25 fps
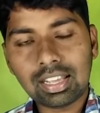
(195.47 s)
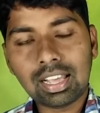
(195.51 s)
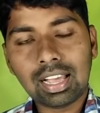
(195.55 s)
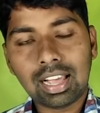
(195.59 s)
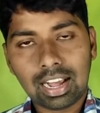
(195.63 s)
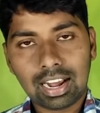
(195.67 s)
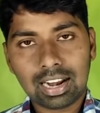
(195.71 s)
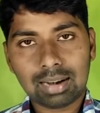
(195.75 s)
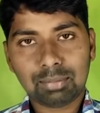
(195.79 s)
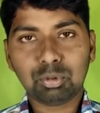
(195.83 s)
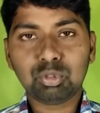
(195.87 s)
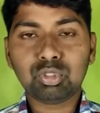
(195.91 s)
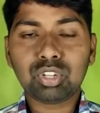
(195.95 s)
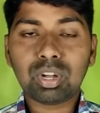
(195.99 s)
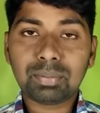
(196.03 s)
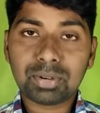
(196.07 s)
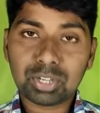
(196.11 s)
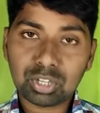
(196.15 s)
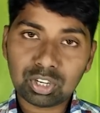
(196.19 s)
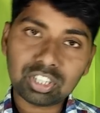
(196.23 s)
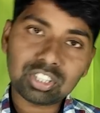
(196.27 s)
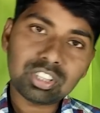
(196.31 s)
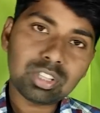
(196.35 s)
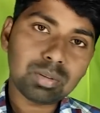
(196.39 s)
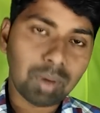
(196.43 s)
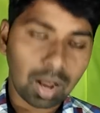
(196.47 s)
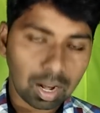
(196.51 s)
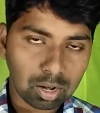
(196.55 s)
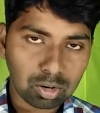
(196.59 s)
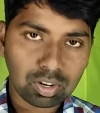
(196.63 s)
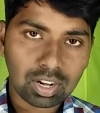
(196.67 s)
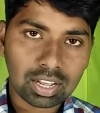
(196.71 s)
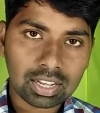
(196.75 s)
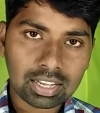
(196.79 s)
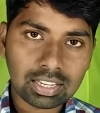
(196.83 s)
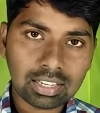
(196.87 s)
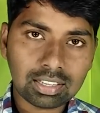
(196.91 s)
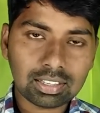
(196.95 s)
আর বন্ধুরা ভিডিওটা যদি ভালো
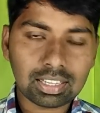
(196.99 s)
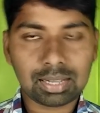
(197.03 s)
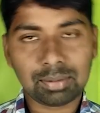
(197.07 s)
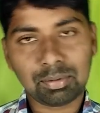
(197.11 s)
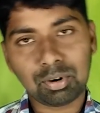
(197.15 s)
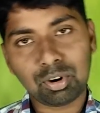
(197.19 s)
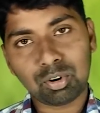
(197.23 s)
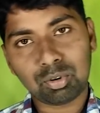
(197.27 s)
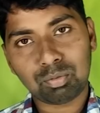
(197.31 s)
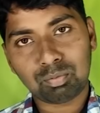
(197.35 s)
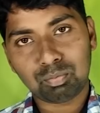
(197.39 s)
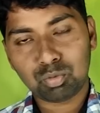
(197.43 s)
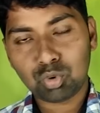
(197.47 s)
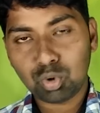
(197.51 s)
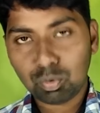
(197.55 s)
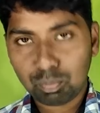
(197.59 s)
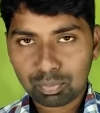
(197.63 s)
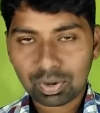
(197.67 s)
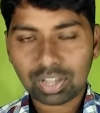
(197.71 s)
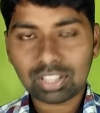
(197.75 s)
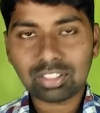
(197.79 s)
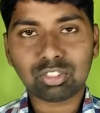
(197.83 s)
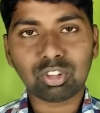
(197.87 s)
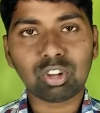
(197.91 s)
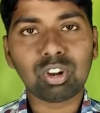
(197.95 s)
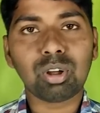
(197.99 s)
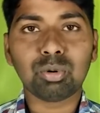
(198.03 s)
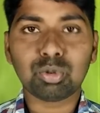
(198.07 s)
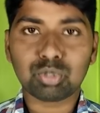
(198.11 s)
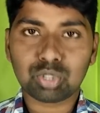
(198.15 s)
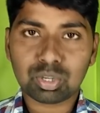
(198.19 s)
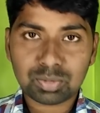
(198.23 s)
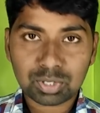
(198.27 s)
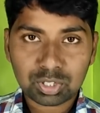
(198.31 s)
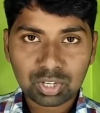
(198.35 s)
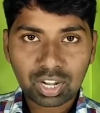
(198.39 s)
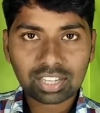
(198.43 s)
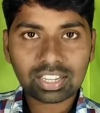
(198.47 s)
লাগে এবং প্রুফ প্রাণ তাহলে অবশ্যই
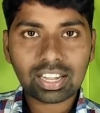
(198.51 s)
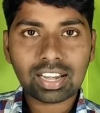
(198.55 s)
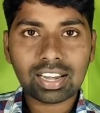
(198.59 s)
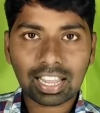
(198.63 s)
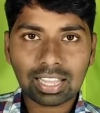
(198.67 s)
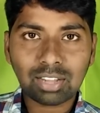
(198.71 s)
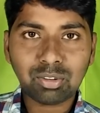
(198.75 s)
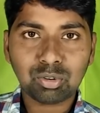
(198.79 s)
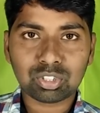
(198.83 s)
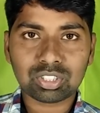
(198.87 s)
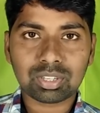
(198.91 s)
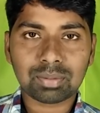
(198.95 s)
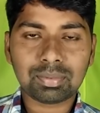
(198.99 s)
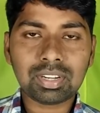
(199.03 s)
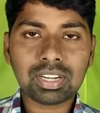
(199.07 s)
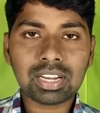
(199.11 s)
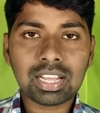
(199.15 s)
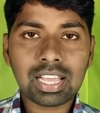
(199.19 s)
ভিডিওটা একটা লাইক করে যাবেন